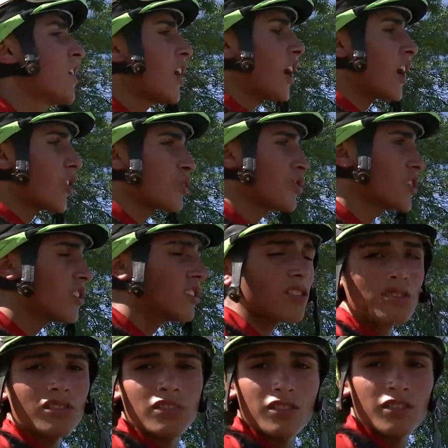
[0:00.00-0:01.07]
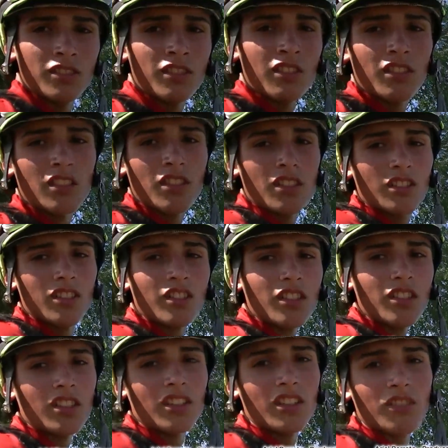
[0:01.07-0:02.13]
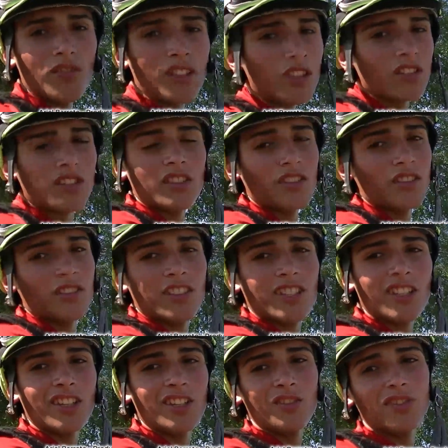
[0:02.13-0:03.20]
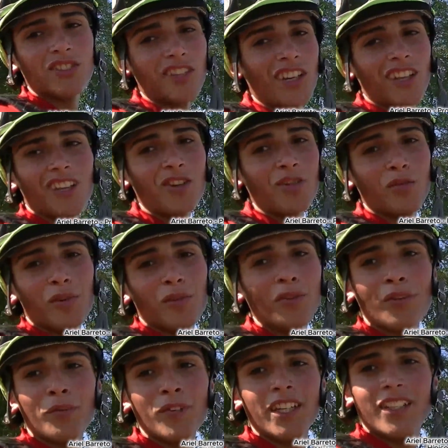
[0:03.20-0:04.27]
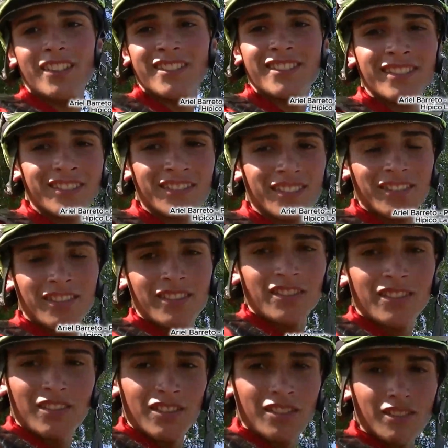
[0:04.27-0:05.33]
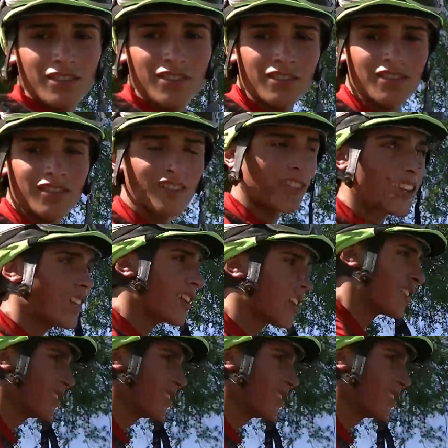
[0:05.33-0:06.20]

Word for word: a los chicos. Y bueno, este triunfo se lo dedico para mi familia. Bueno, gracias Laureano.